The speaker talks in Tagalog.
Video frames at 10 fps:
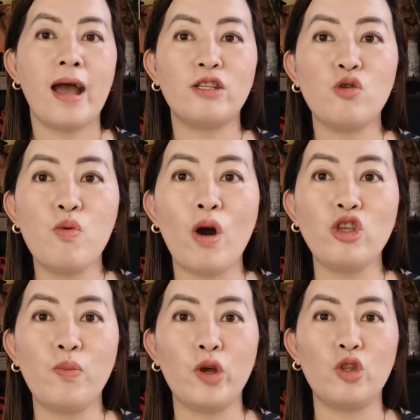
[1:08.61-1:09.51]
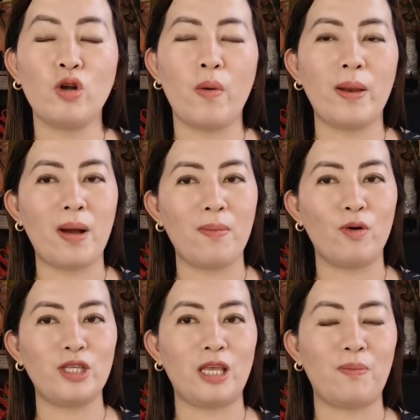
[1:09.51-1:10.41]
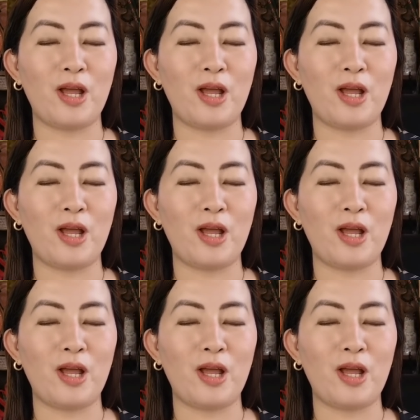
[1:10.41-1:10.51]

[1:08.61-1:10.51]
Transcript: At subukan nyo po itong gawin mga bossing.